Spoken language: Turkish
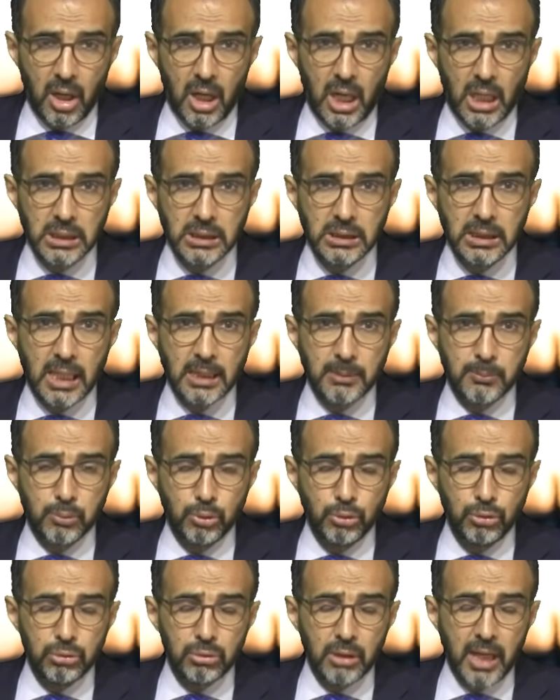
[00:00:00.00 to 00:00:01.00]
alınan
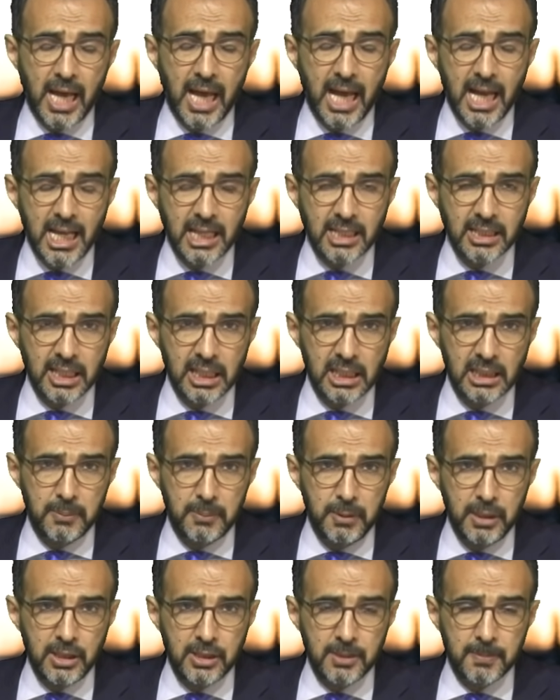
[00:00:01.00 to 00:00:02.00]
bu her
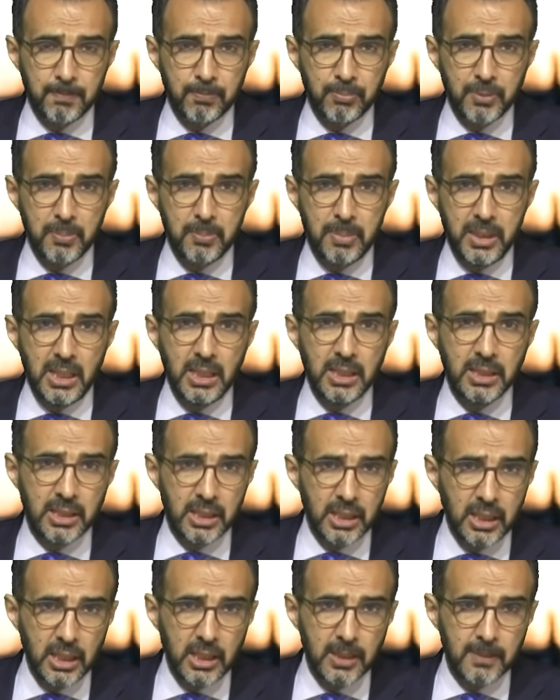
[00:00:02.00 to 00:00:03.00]
tedbir bilin
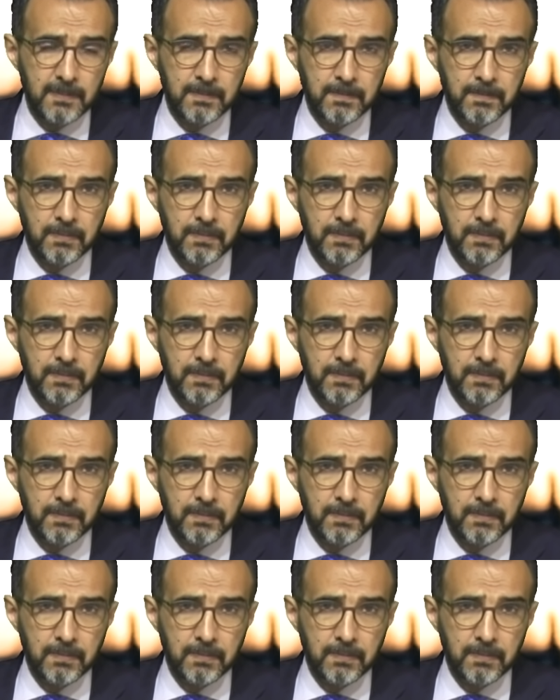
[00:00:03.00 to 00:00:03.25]
ki